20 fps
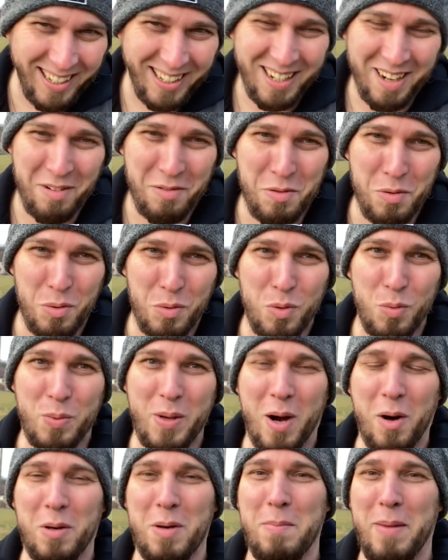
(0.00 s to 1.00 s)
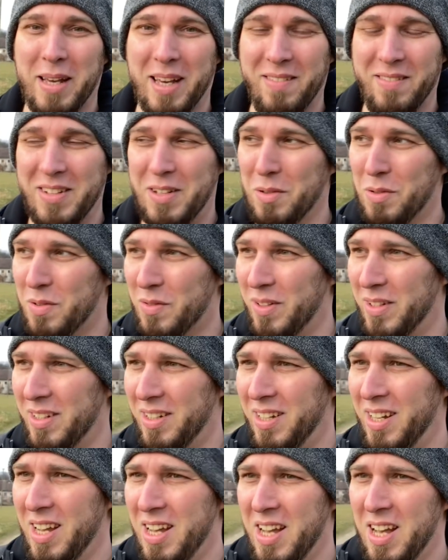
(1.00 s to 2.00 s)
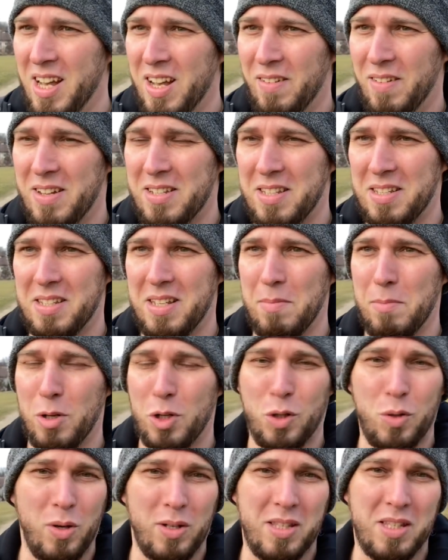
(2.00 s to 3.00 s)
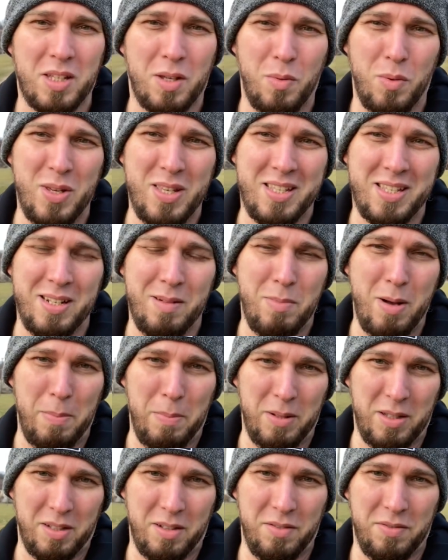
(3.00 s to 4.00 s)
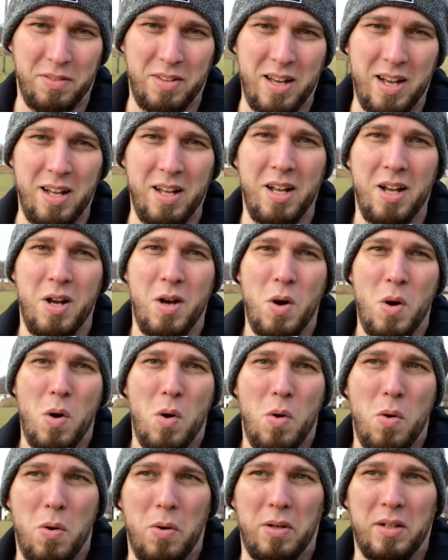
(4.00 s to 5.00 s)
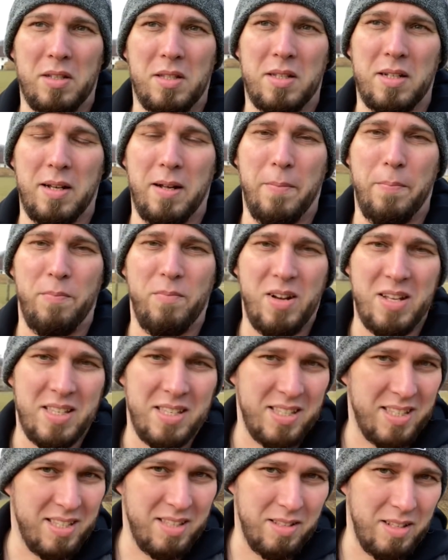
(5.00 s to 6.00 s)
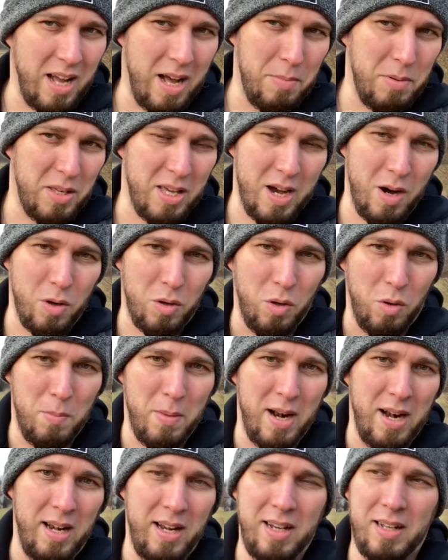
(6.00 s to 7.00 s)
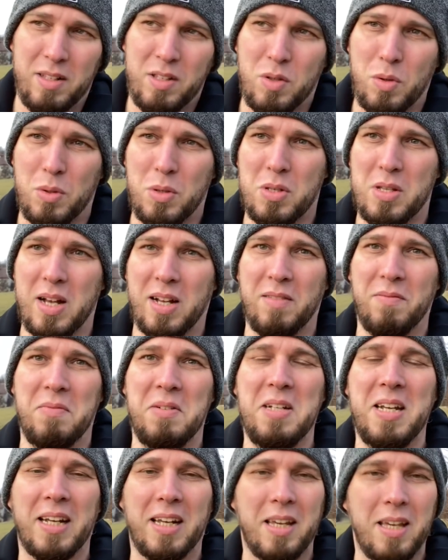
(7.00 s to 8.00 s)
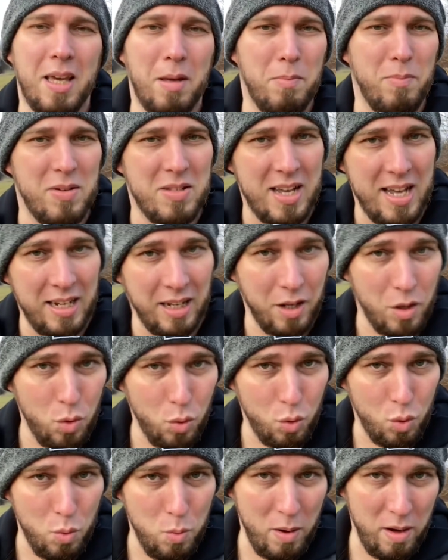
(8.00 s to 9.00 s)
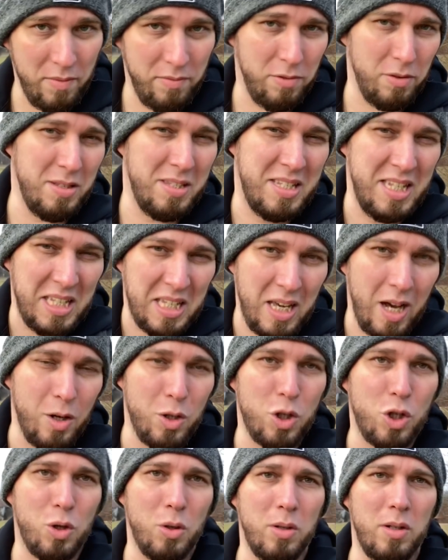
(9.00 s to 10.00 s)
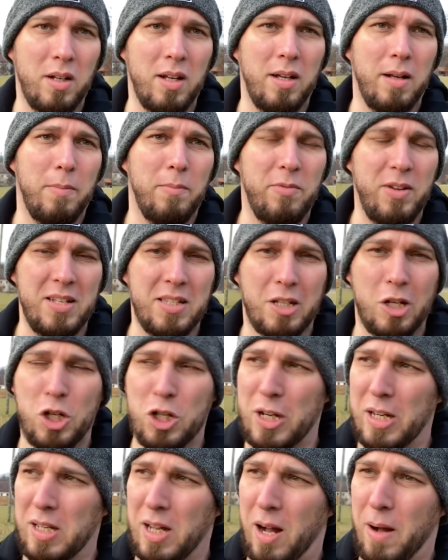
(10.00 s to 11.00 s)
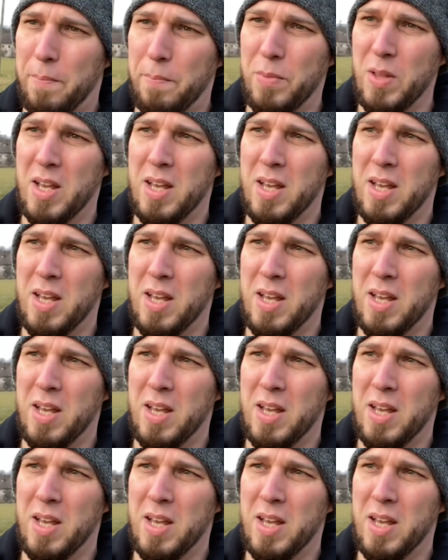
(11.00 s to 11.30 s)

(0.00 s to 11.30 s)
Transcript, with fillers: auf YouTube ja auch eine Menge Videos finden, was das Thema Short Squeeze Silber betrifft, ja. Und ähm, was, da habe ich ja auch nochmal sozusagen wiedergegeben, was andere YouTuber von sich aus schon ähm, festgestellt haben,